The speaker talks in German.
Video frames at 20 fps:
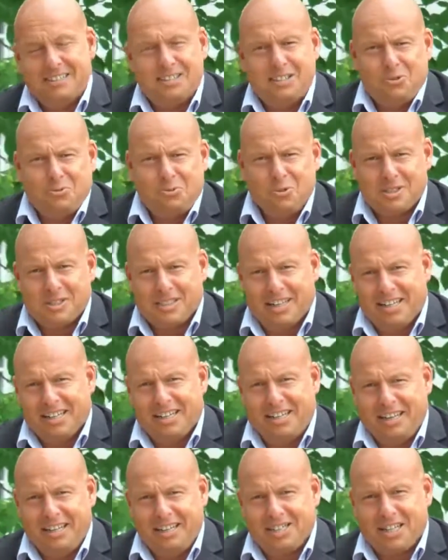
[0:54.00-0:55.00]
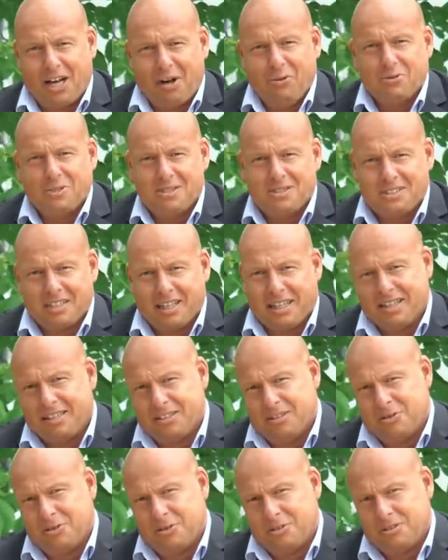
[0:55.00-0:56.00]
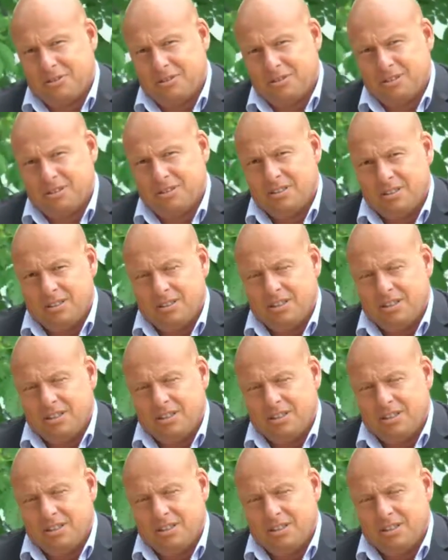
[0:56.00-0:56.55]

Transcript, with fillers: dass die USA gar nicht austreten konnten